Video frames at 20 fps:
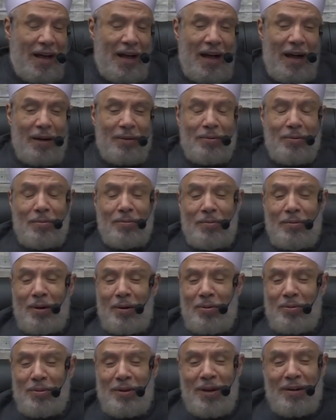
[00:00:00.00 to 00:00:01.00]
أقول
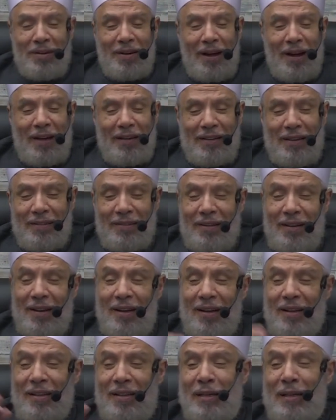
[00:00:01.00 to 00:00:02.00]
له يا رعاك
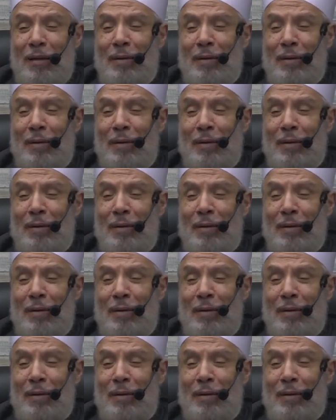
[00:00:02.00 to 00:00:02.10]
الله